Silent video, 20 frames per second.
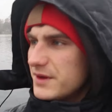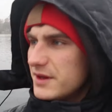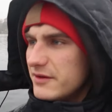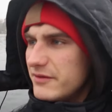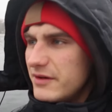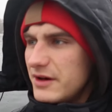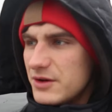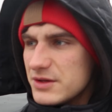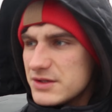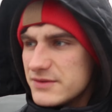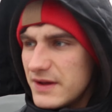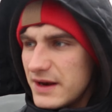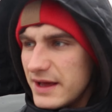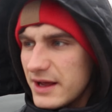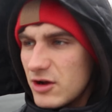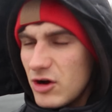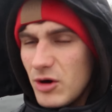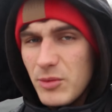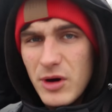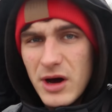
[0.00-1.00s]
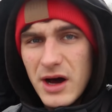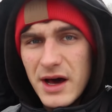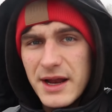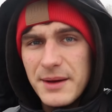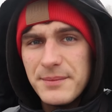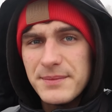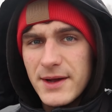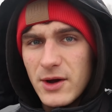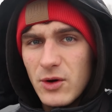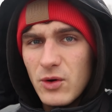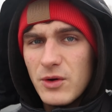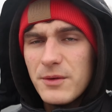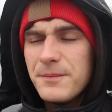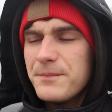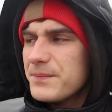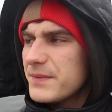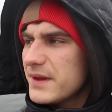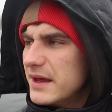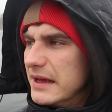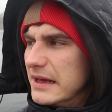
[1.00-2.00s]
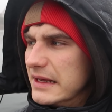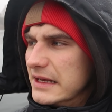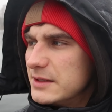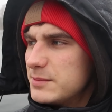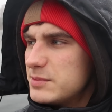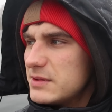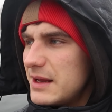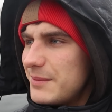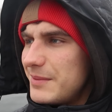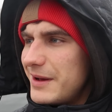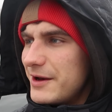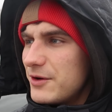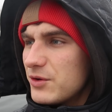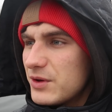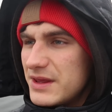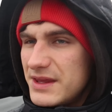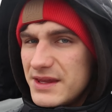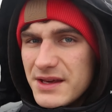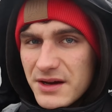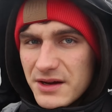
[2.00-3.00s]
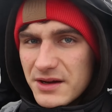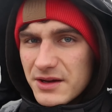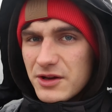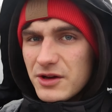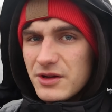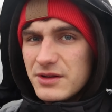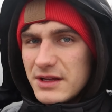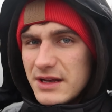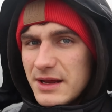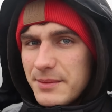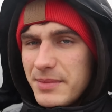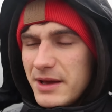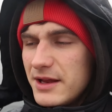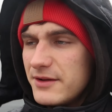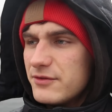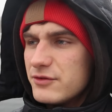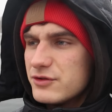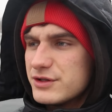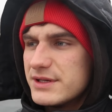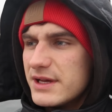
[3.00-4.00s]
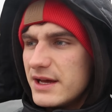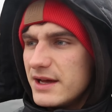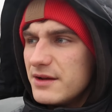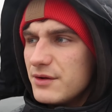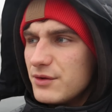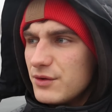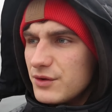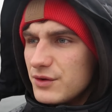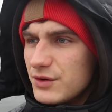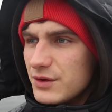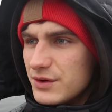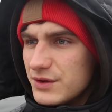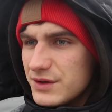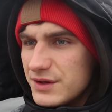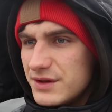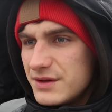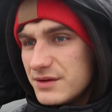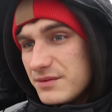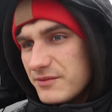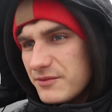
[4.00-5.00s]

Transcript: Hier waren noch zwei, drei Kormoran am Tauchen. Ich bin der Meinung, hier könnte der Baitfisch sein und